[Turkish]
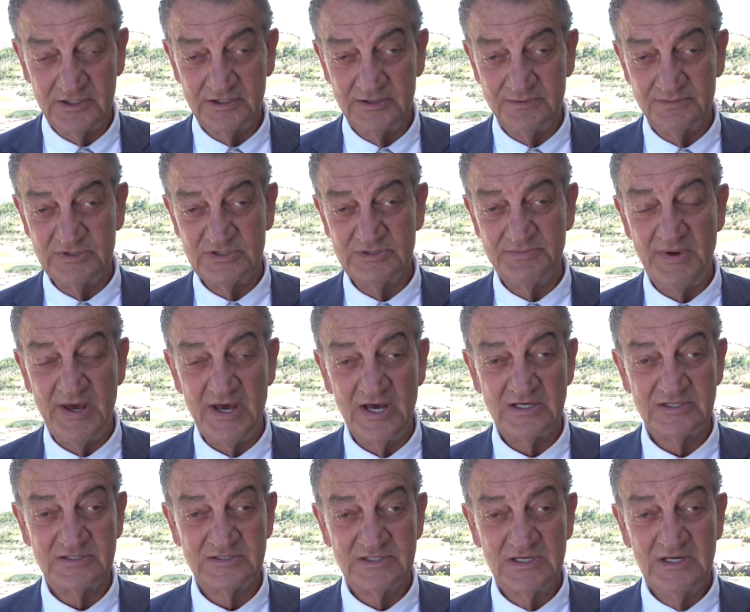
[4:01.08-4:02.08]
kırmızı
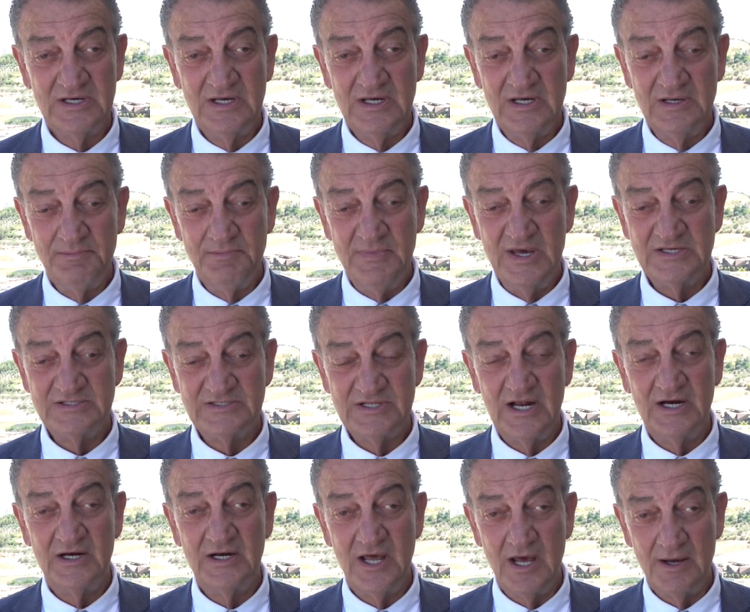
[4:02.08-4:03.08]
beyaz
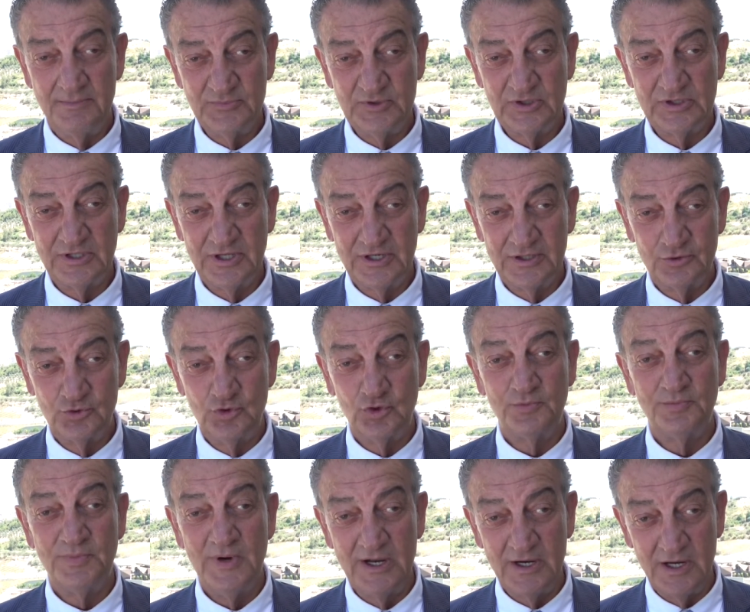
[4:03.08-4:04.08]
bezlerle yaptıkları
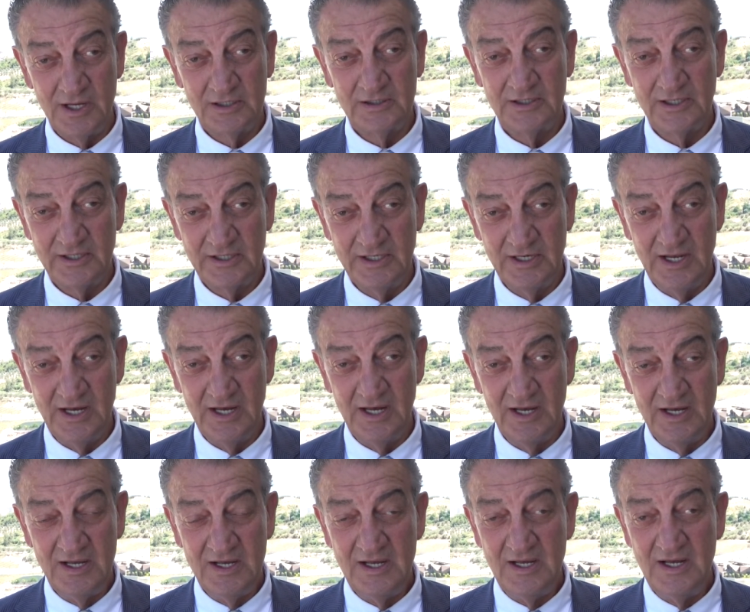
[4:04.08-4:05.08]
Türk bayraklarıyla
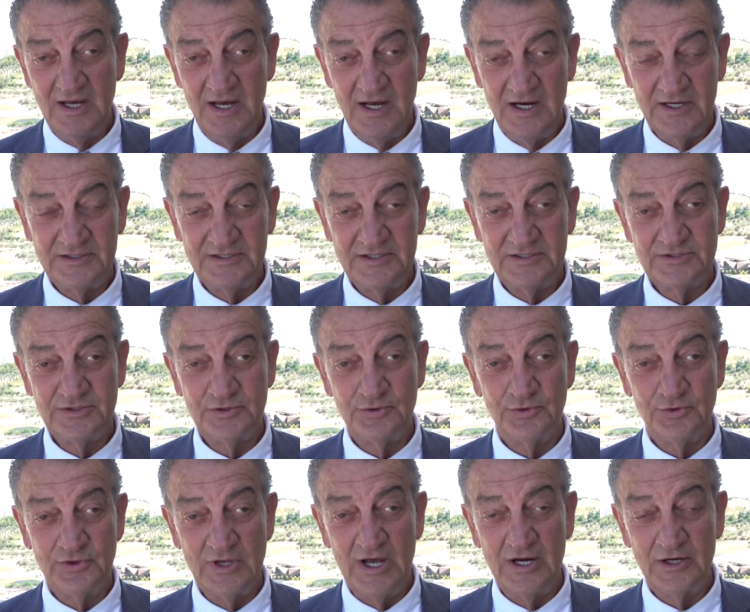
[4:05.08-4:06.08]
ertesi
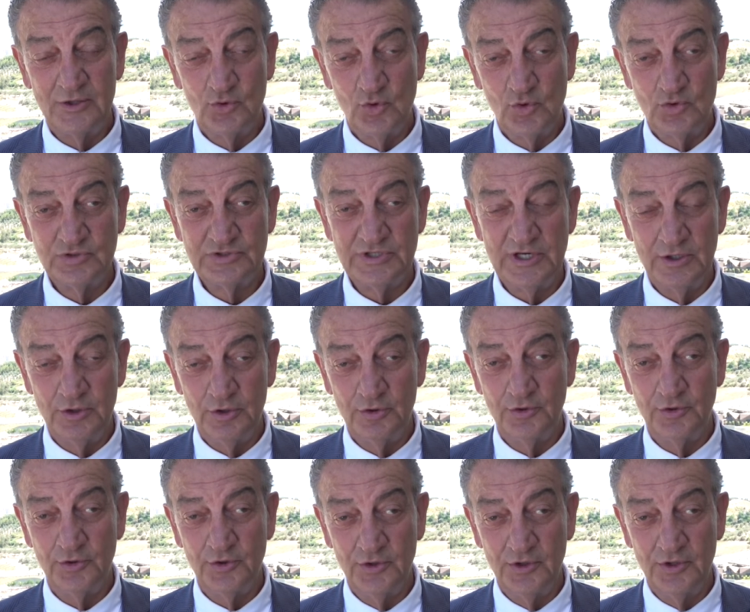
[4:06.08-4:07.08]
gün yani 9 Eylül
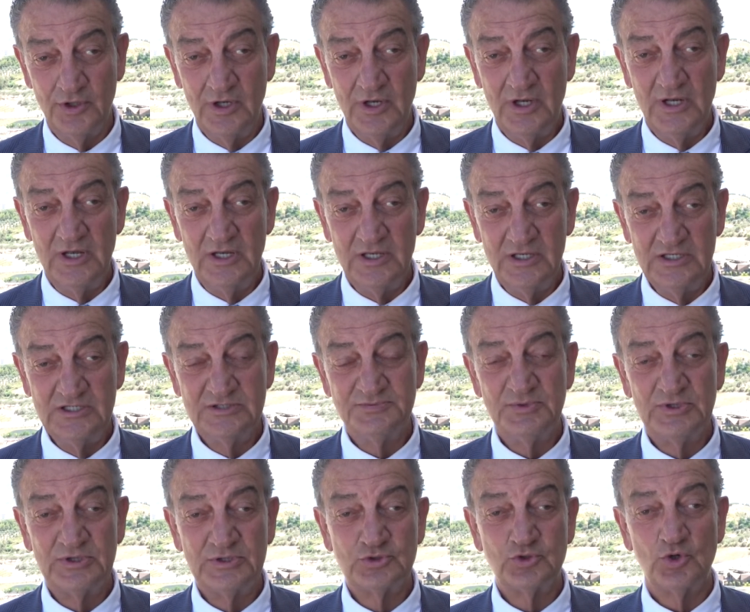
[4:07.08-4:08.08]
günü
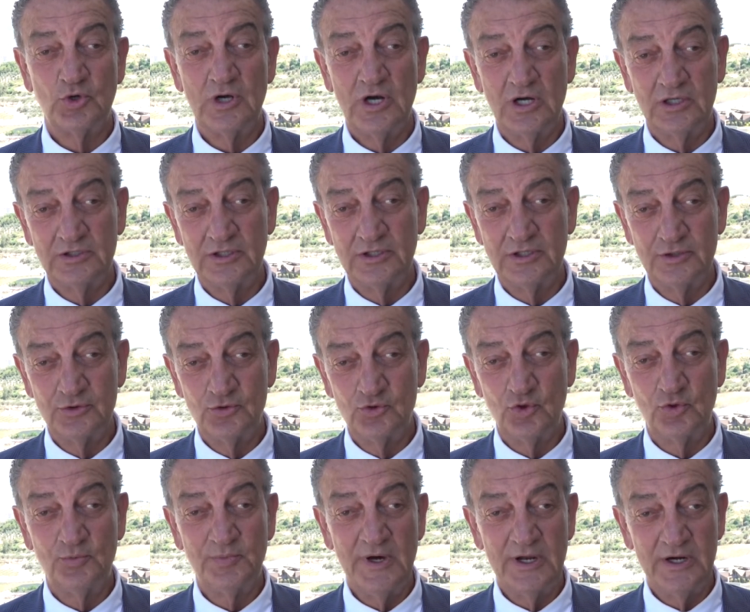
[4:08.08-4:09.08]
İzmir'in sokaklarının
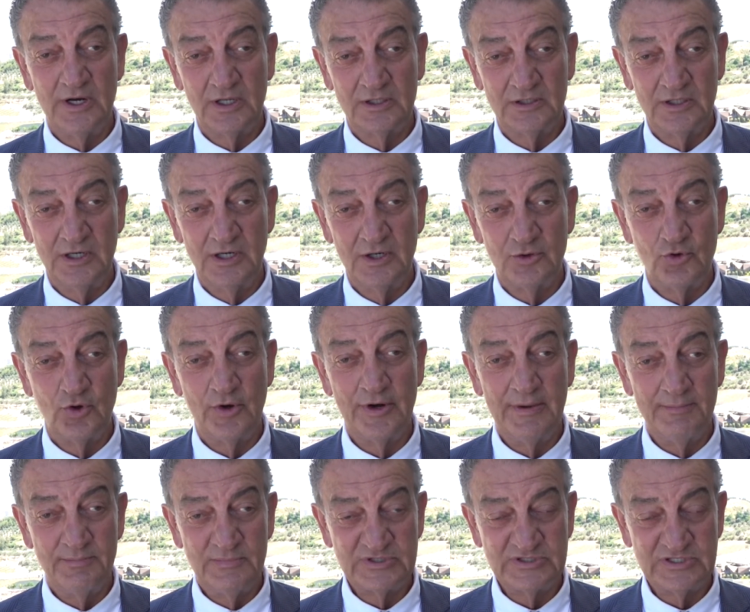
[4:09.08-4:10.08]
Türk bayraklarıyla
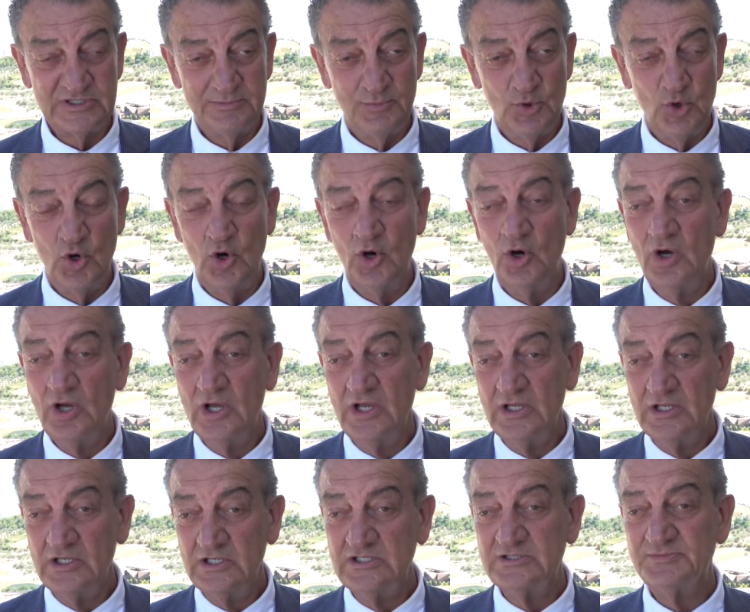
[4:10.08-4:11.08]
donanması gibi o
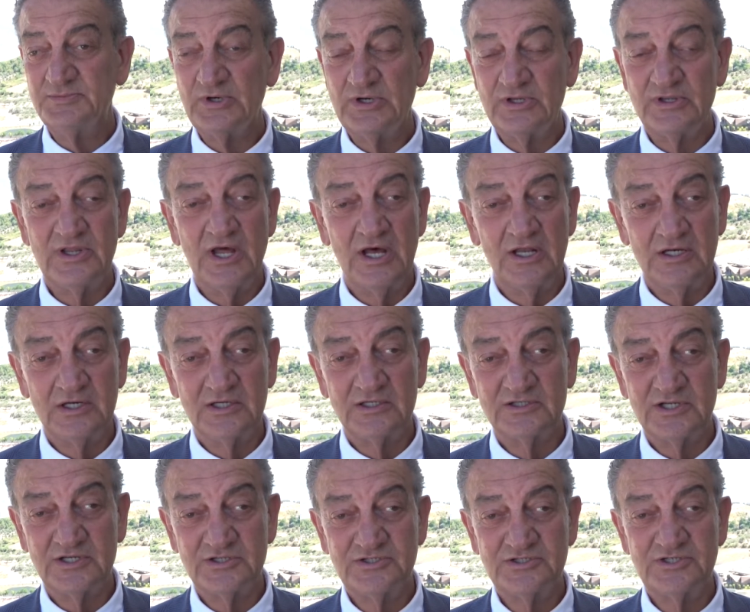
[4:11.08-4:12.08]
İzmir'in
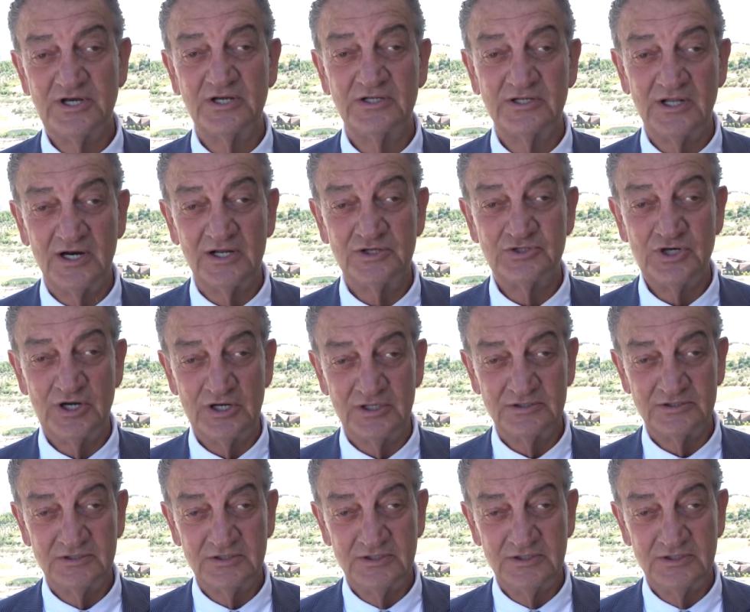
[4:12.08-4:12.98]
dağlarında çiçekler açar